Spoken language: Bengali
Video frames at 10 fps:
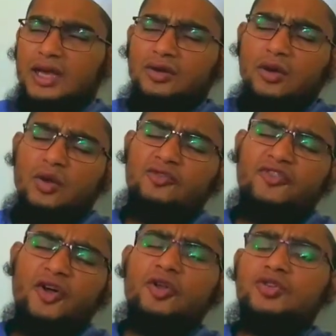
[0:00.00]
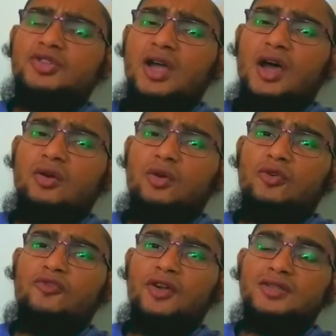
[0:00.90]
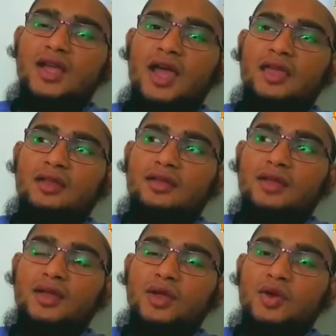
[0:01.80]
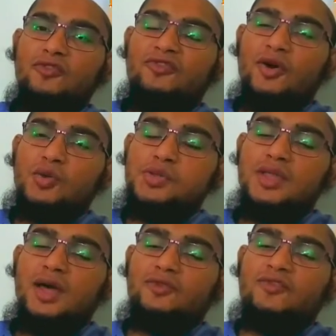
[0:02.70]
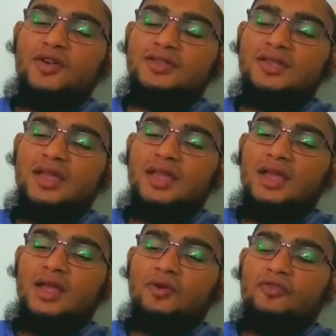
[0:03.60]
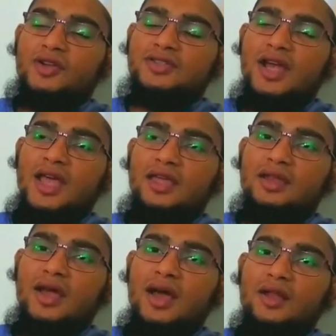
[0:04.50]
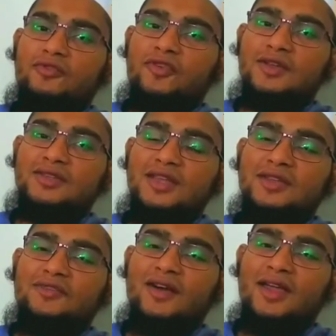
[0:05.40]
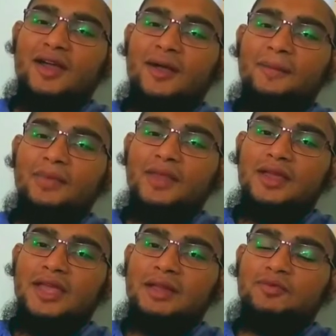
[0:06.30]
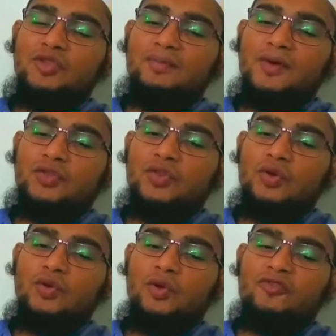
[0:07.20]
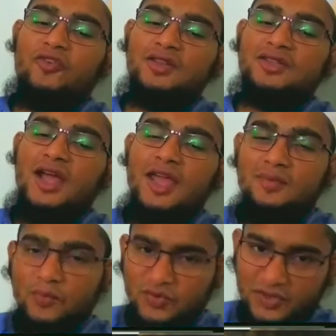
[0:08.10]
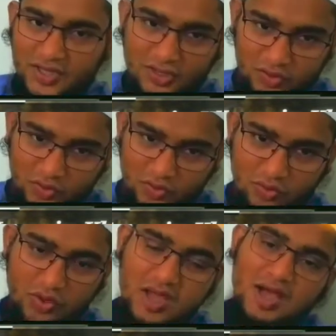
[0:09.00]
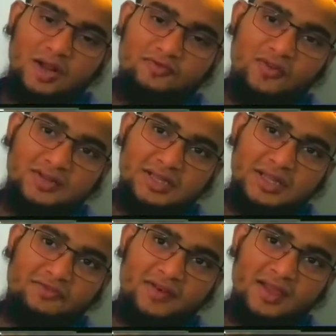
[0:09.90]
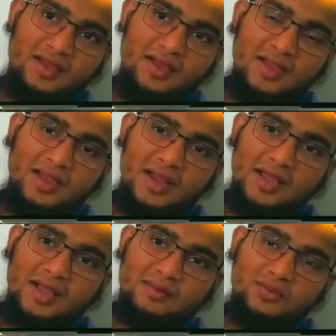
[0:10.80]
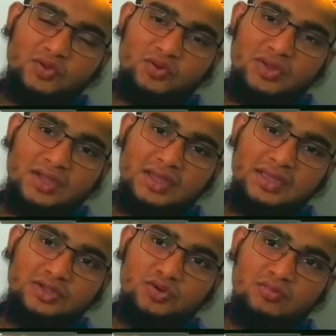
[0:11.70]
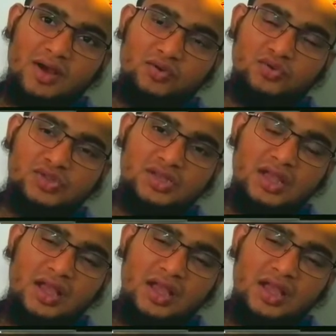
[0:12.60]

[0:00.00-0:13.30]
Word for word: একটা হলো ফরজ আর হলো ফরজে আইন ফরজ আর ফরজে ফরজে আইন আর ফরজে কিফায়া এর ভিতরে পার্থক্য হলো ফরজে আইন প্রত্যেকের জন্য আর ফরজে কিফায়া এলাকার ভিতর থেকে কিছু মানুষ